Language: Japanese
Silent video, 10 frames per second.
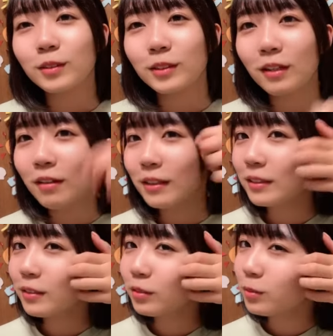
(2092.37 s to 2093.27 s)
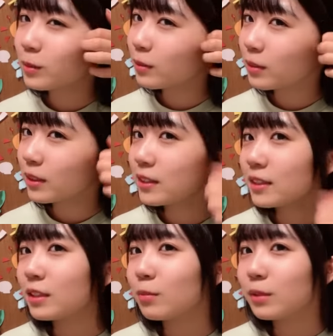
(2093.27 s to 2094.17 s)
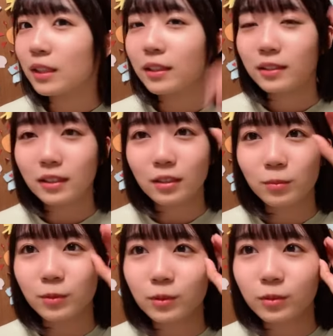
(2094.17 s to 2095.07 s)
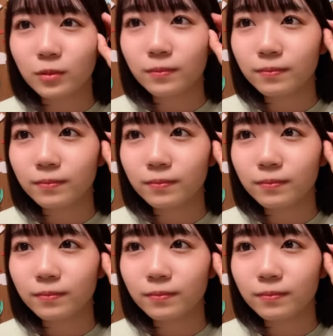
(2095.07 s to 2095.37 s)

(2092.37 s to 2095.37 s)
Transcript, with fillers: 菅原さんともねお話ししてみたいですねもっと